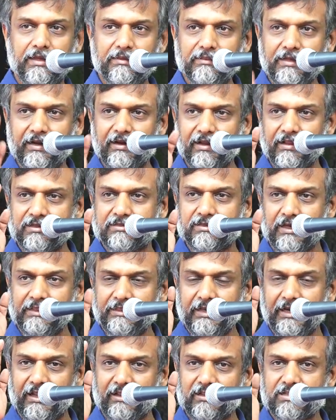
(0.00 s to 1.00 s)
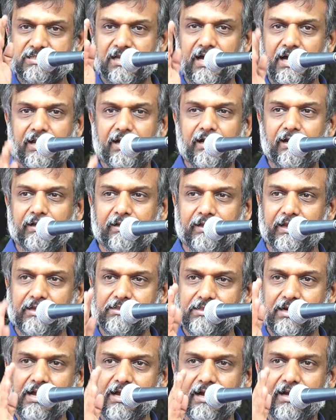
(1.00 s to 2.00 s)
இந்த இடது இந்த இடதுசாரிகளுக்கு
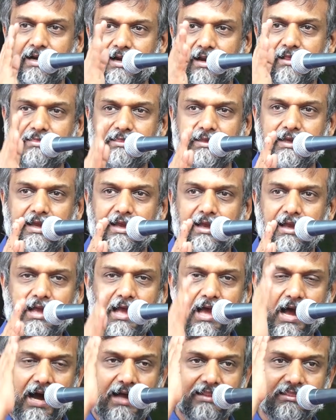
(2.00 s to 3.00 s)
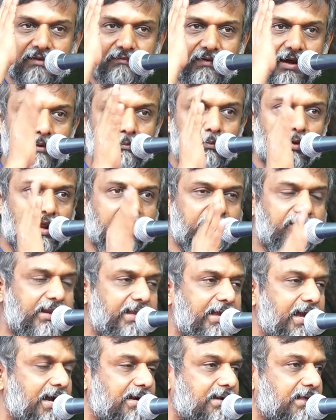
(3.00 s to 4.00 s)
எதிராக நடத்திய அந்த வன்முறை
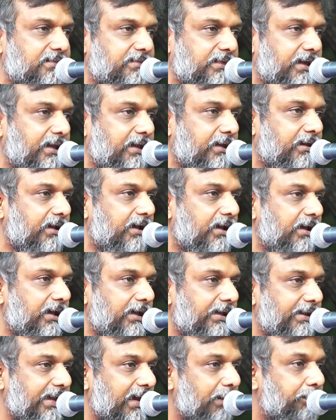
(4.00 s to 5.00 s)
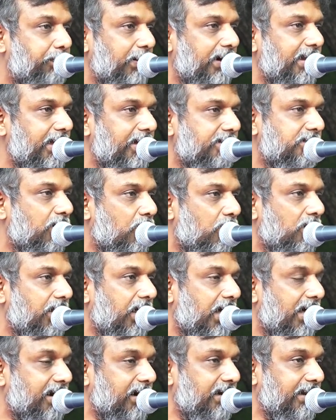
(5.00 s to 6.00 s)
வெறியாட்டத்தை எப்படி
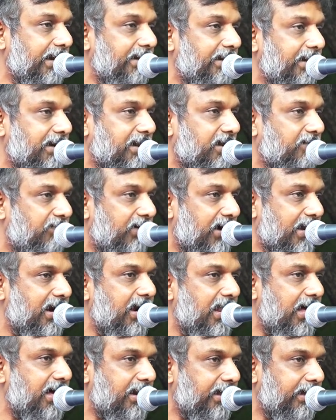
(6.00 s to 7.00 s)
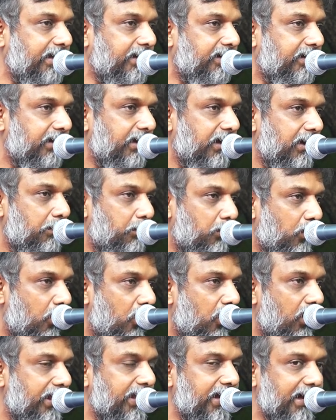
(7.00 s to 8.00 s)
எதிர்கொண்டார்கள் என்கின்ற வரலாறை
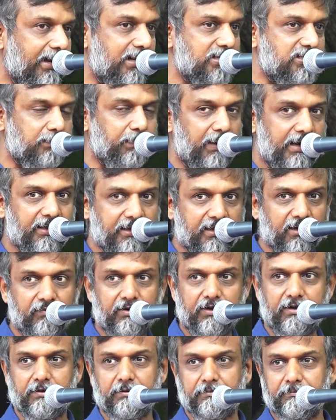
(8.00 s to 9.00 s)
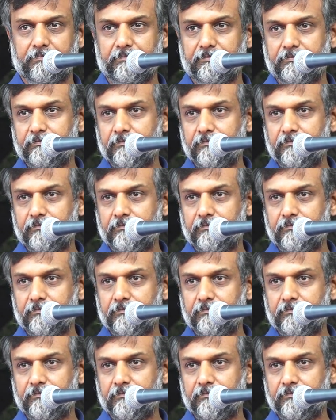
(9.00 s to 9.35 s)
மோடி அரசு படிக்க வேண்டும்